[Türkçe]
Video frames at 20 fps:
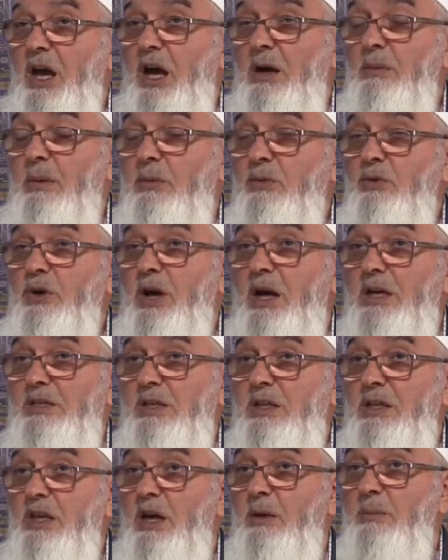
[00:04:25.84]
Ama bunu
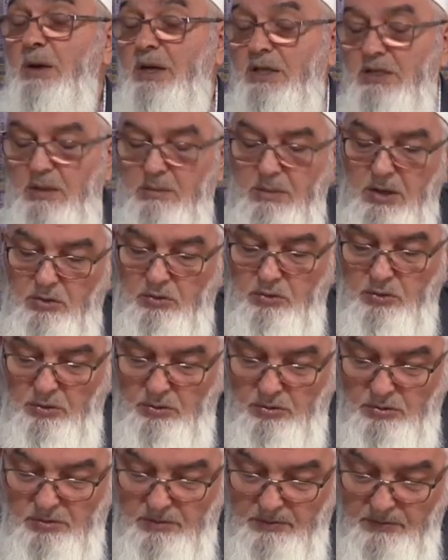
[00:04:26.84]
kasıtlı yaparsa mekruh
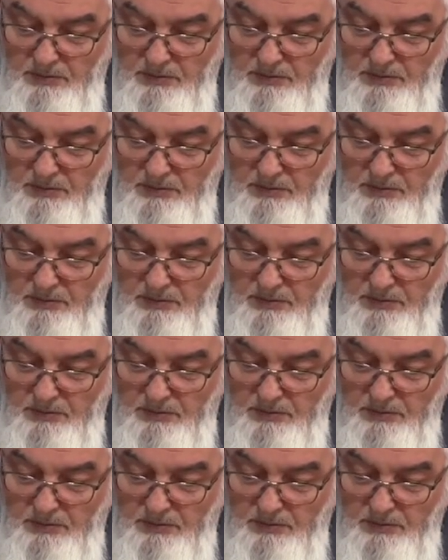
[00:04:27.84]
olur.